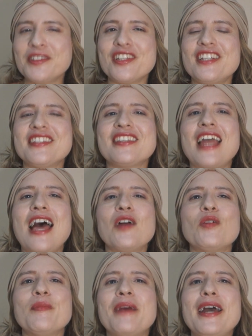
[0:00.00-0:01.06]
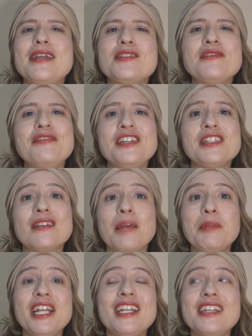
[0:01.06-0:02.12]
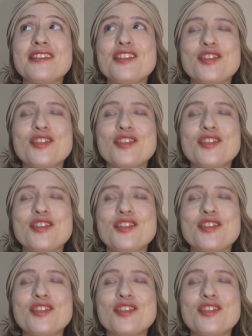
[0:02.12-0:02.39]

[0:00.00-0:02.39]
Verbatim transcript: hoje lhes trago mais um vídeo da playlist